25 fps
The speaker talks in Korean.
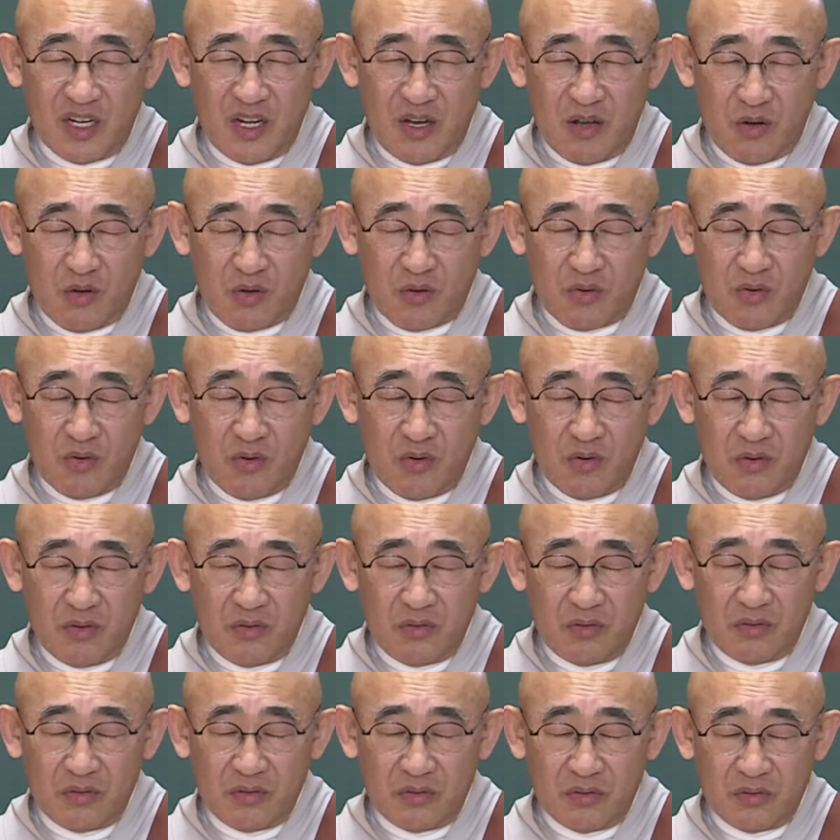나오고
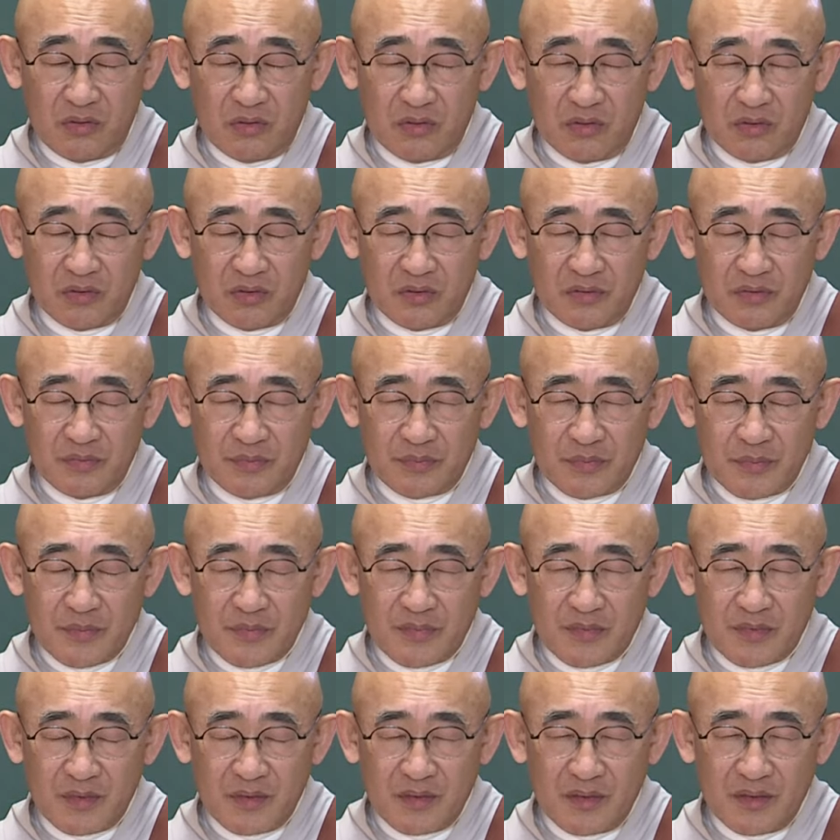어,
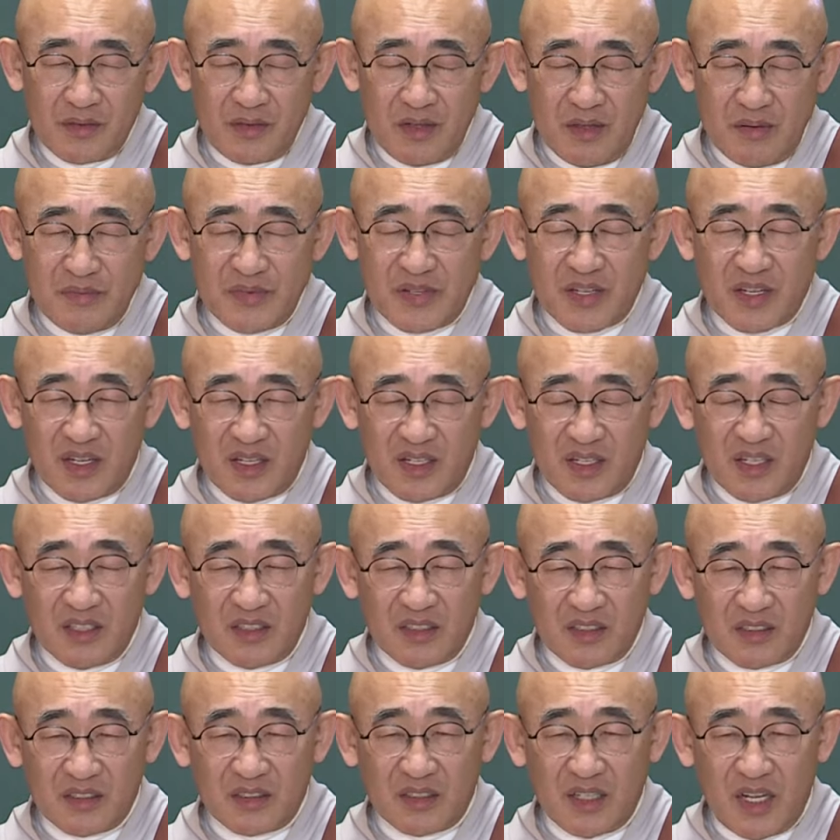냄새가
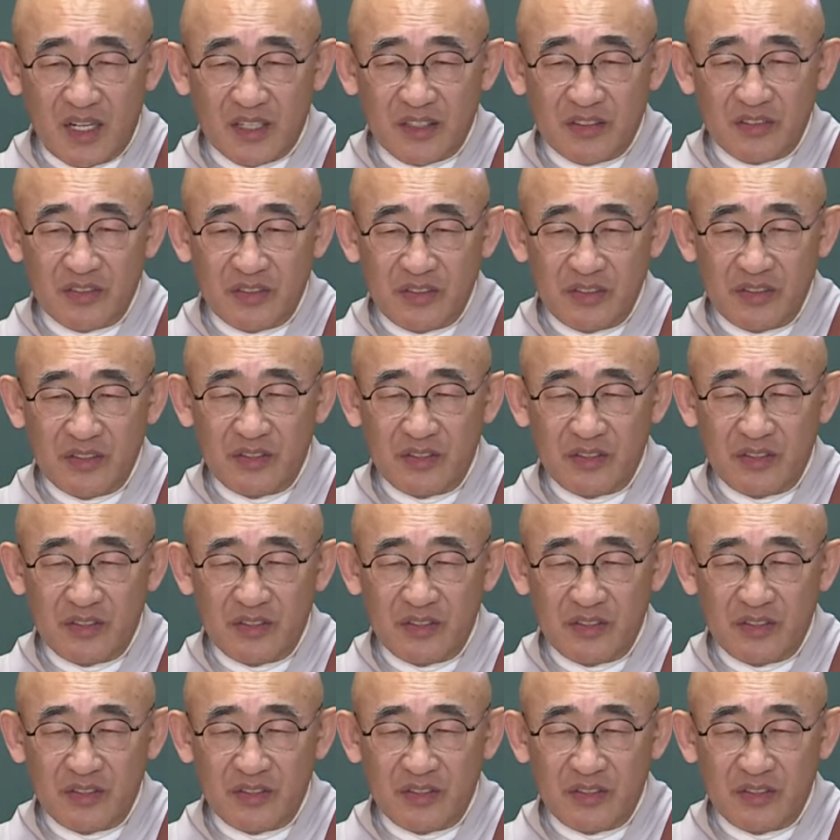나는 것 아니에요.